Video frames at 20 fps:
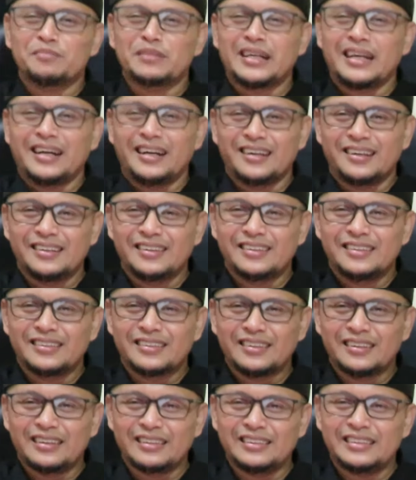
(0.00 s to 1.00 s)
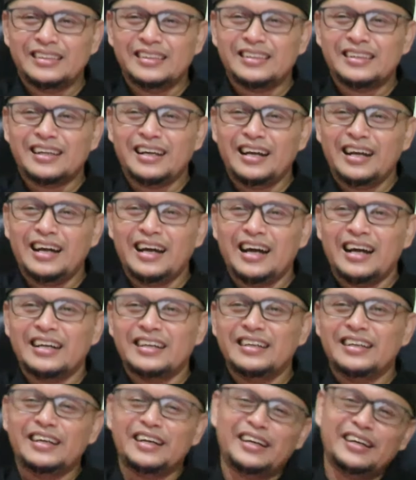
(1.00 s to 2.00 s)
yang menang ketika
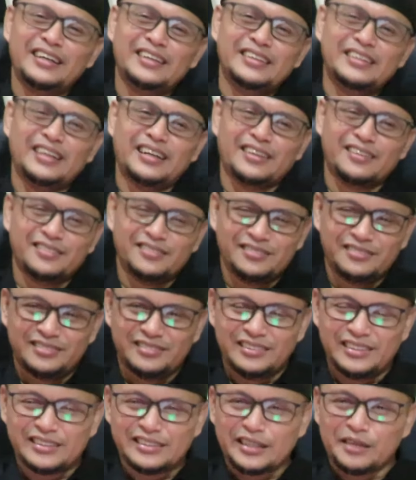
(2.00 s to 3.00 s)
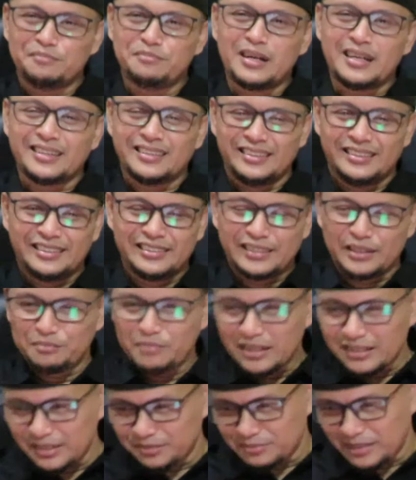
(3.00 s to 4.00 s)
ada yang ditembak ya
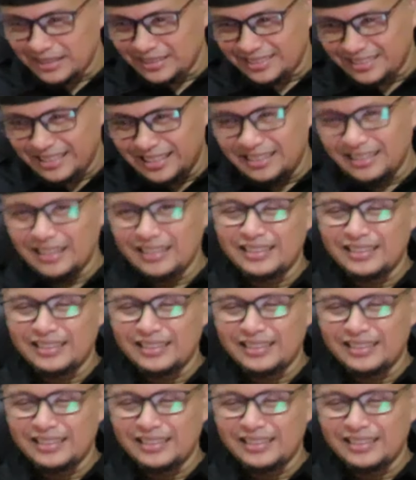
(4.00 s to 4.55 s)
ditembak dalam artian